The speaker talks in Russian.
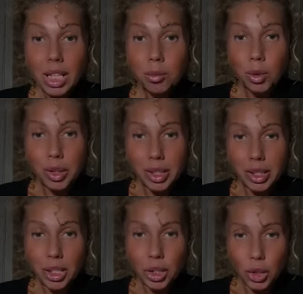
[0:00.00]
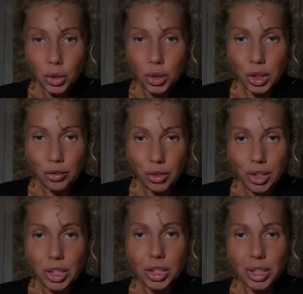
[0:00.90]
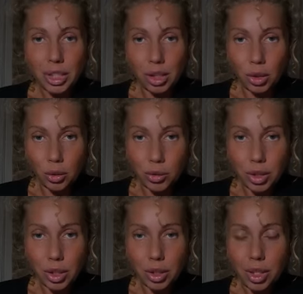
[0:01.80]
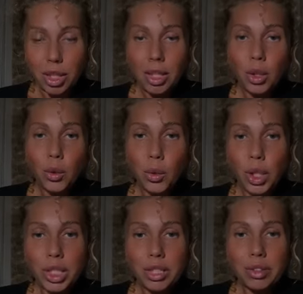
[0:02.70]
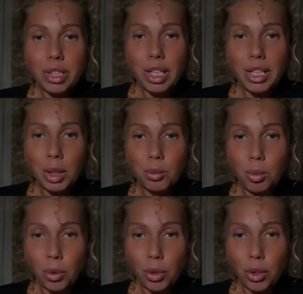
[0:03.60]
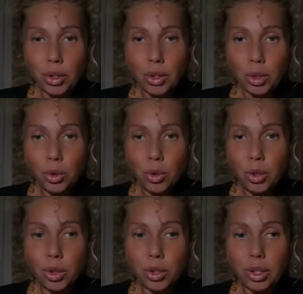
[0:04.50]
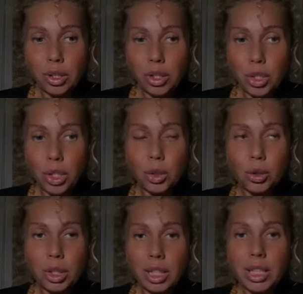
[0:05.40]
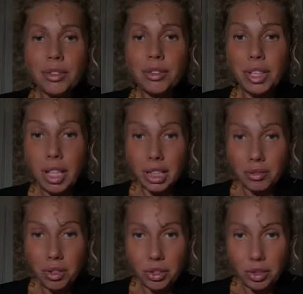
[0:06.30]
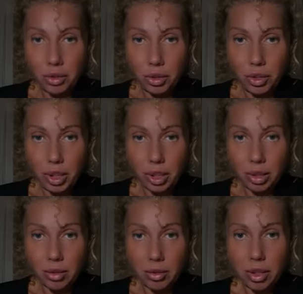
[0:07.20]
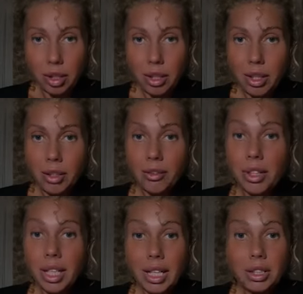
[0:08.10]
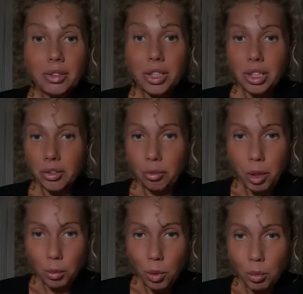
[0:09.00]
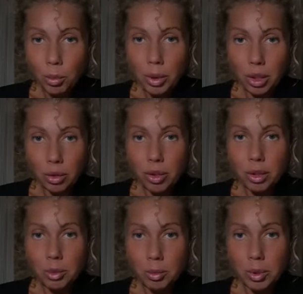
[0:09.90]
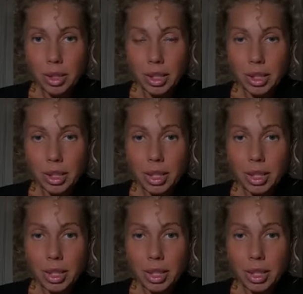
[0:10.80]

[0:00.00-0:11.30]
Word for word: про достаточно жесткие физические нагрузки. Ухаживать это про то, что ты вкладываешь в свое тело вкладываешь это в прямом и переносном смысле,